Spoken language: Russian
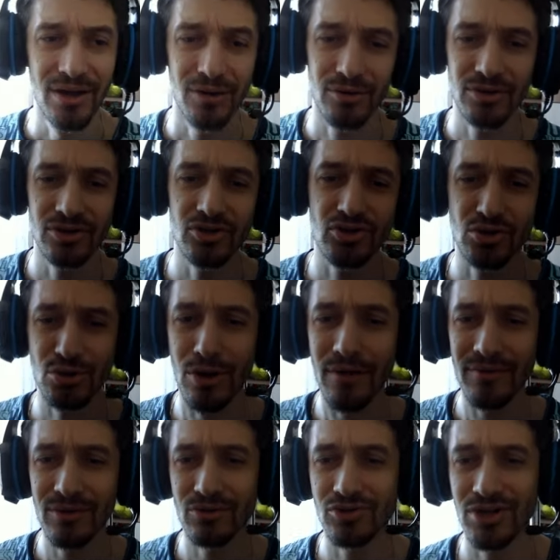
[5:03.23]
Он
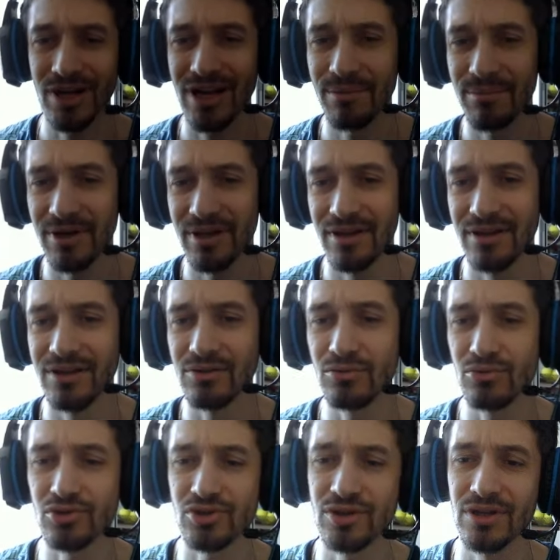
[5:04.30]
дешевый уже, как бы
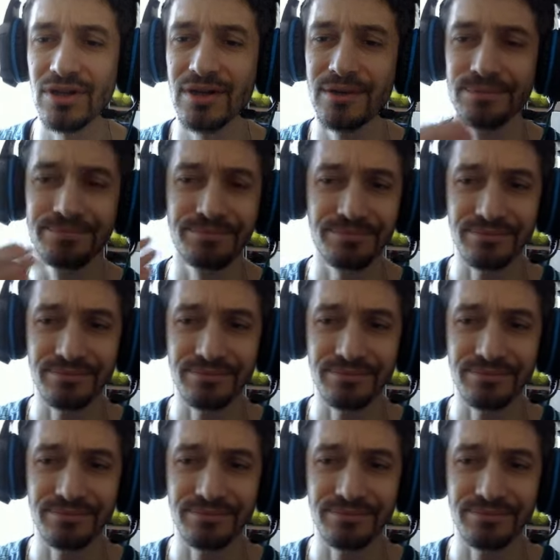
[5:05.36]
ненужный.